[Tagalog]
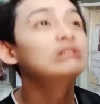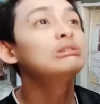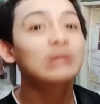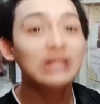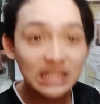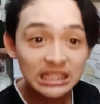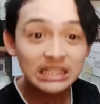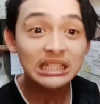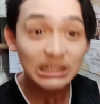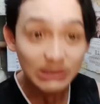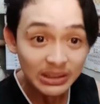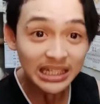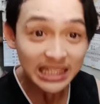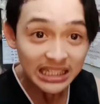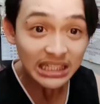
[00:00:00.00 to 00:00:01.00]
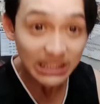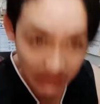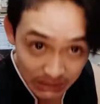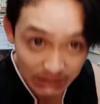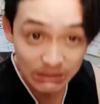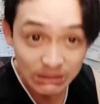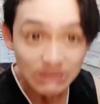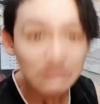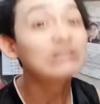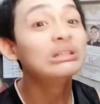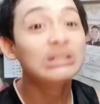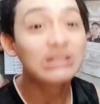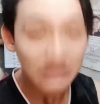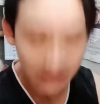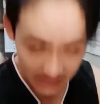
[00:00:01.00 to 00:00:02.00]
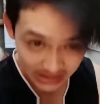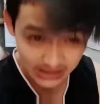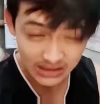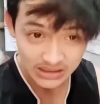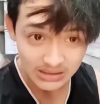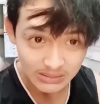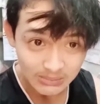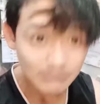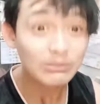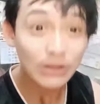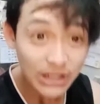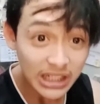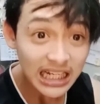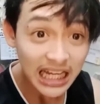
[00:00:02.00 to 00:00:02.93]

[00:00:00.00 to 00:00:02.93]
Wag na wag kayo. Boring.